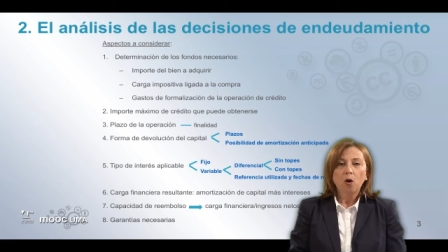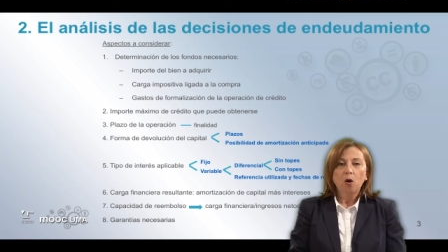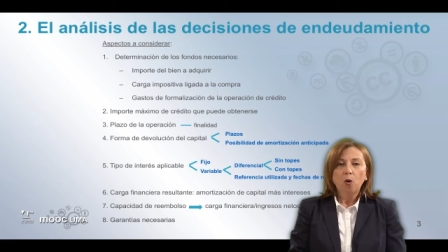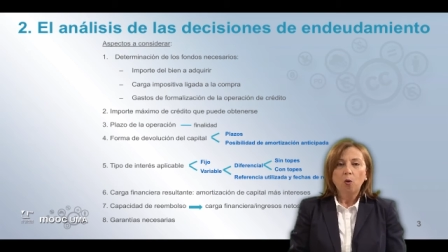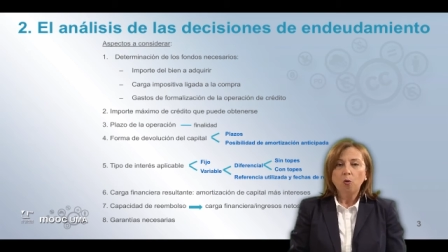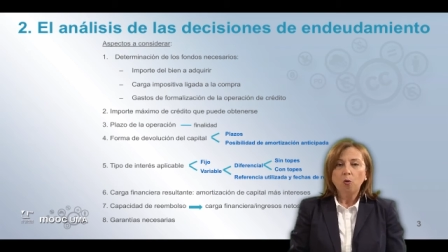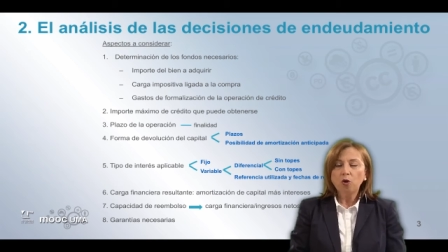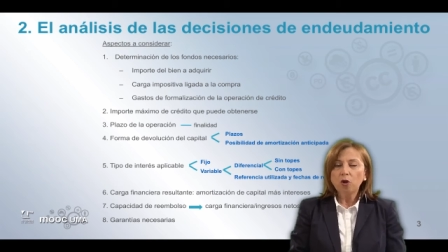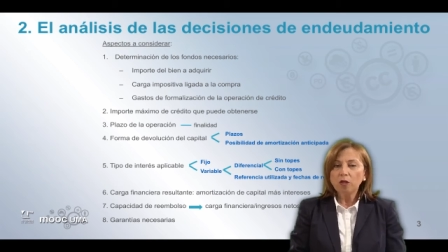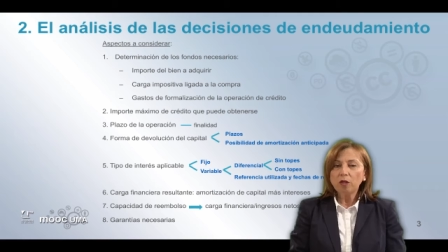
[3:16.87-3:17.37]

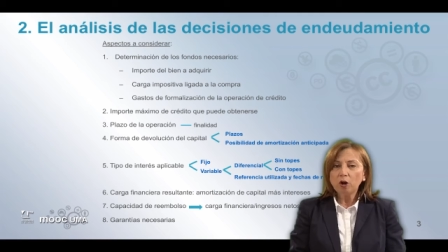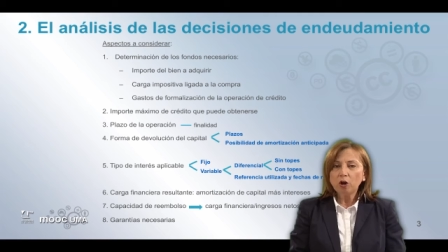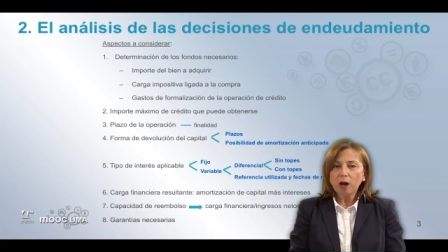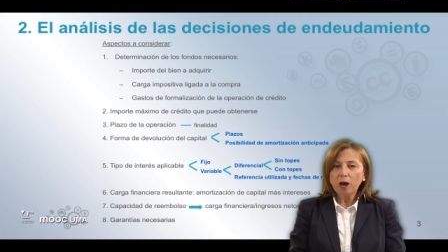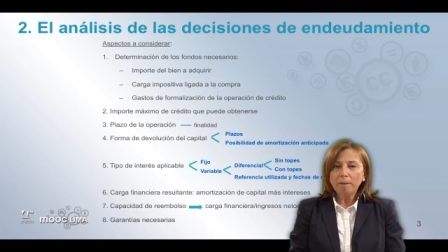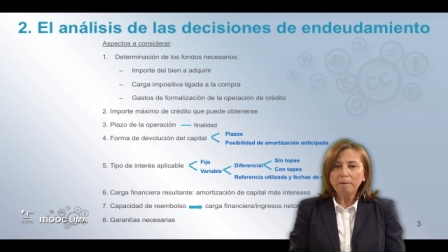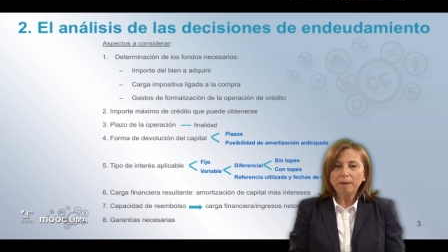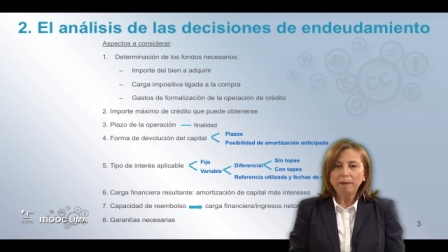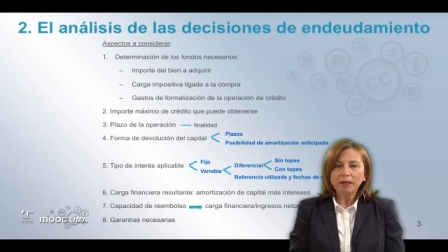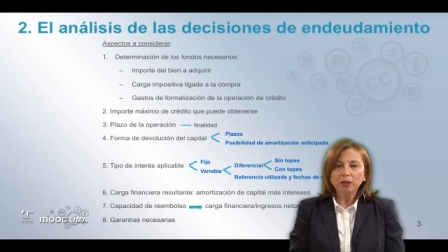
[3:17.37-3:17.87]
Uno de los
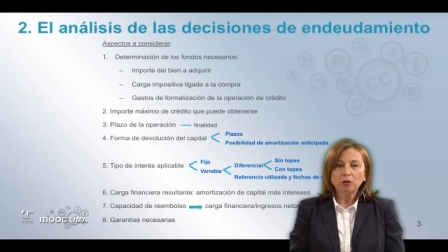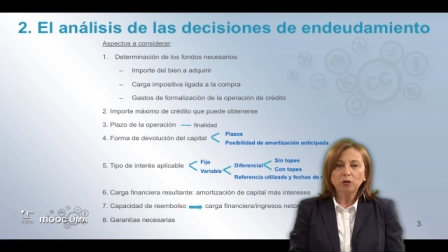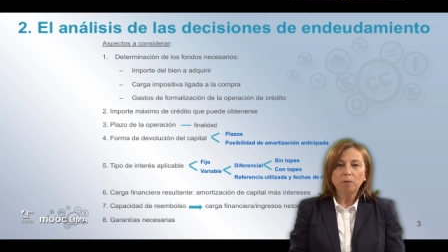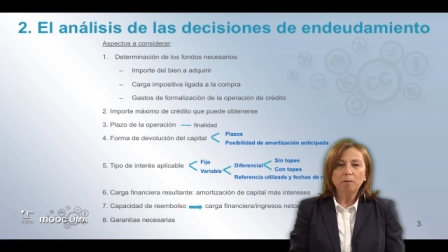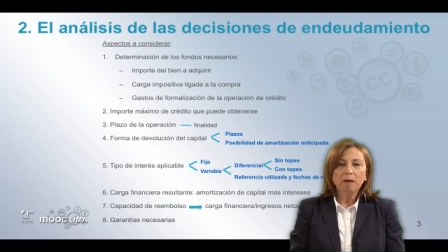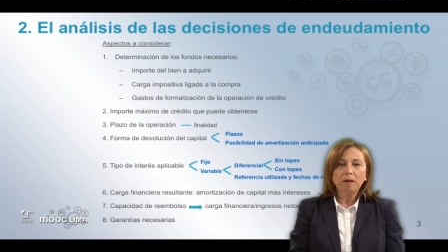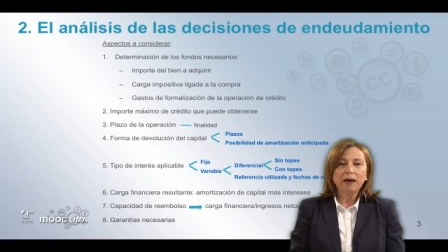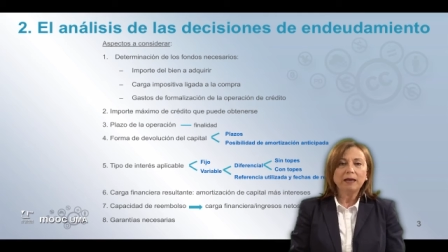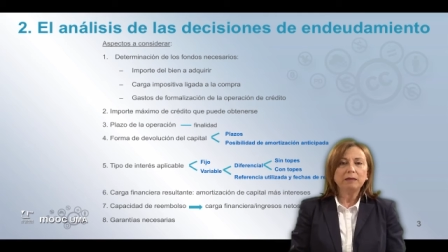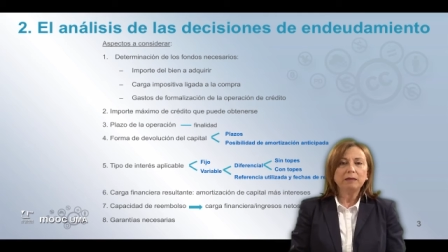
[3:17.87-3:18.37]
aspectos
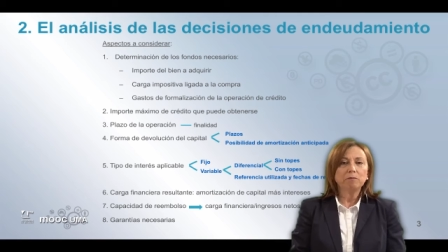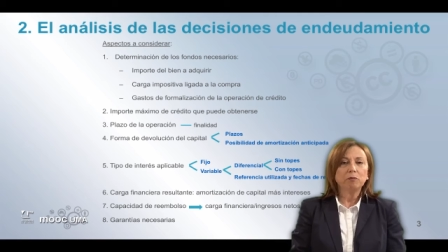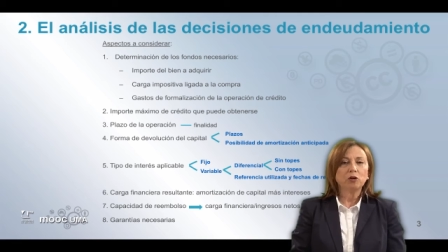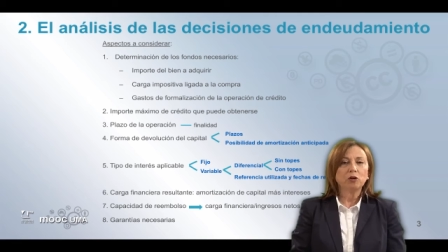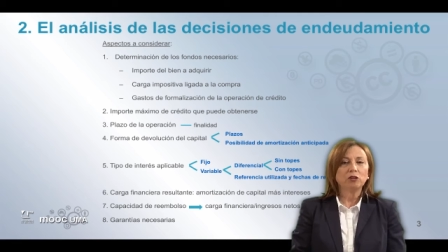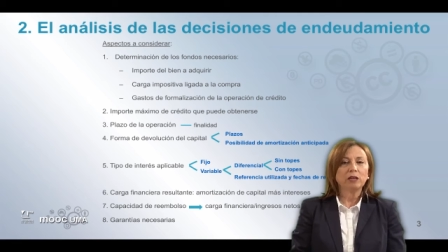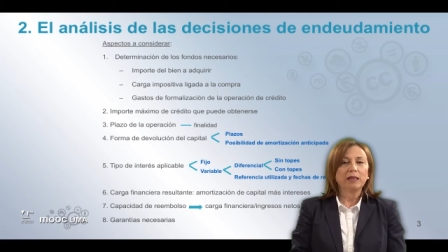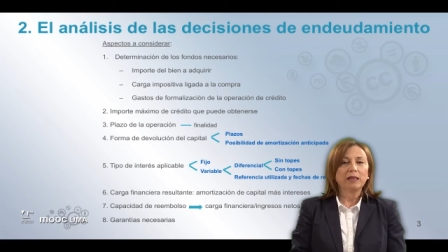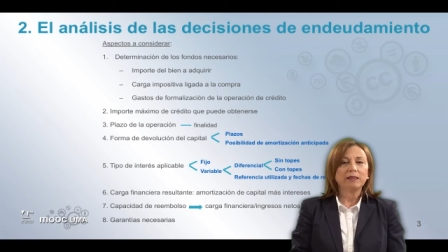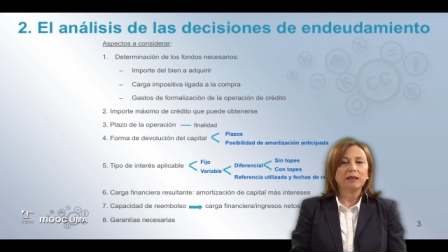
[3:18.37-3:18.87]
más
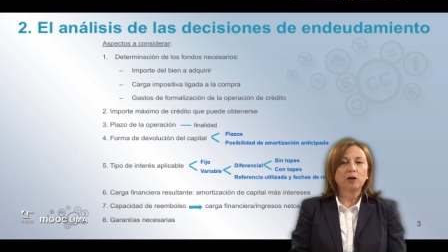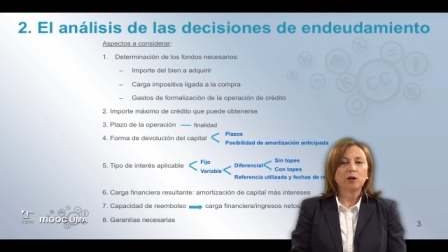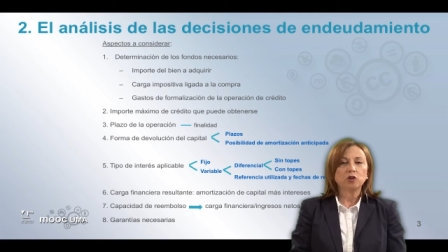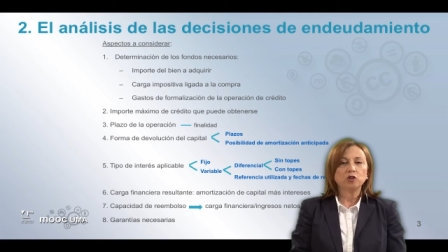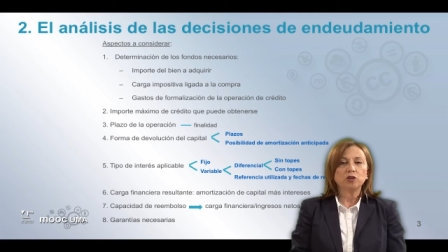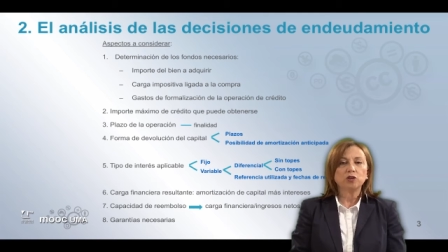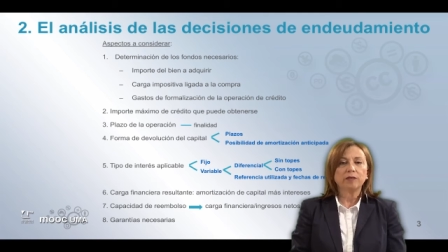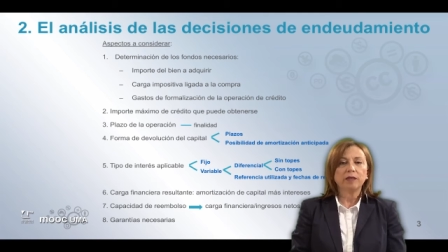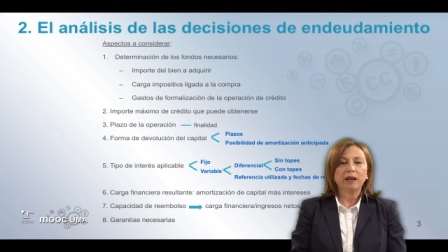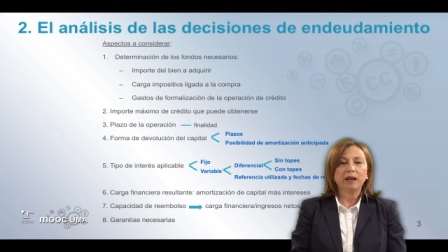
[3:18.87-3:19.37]
importantes a
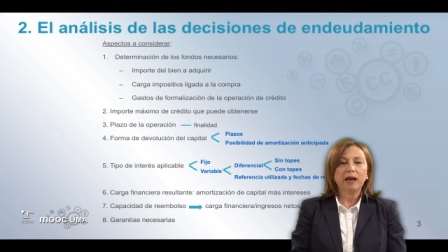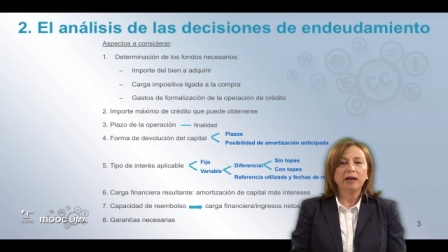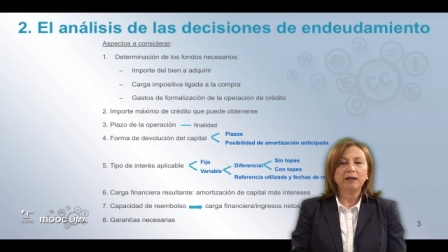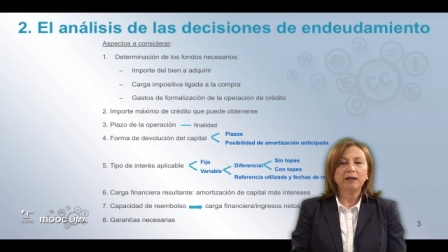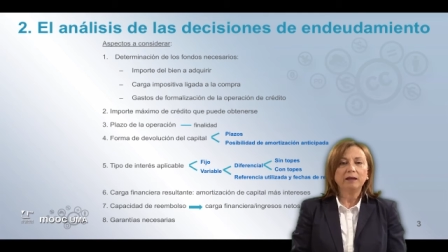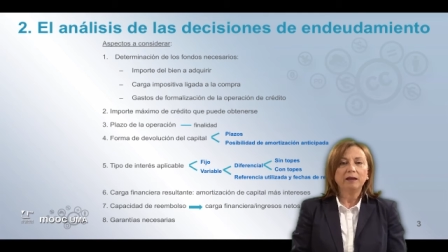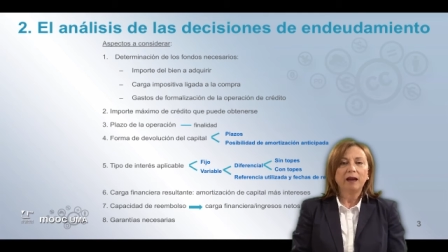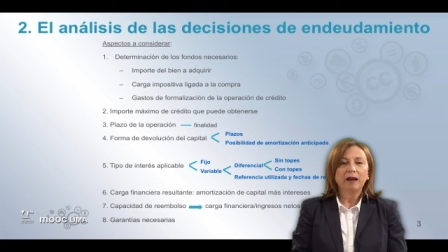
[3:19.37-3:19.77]
considerar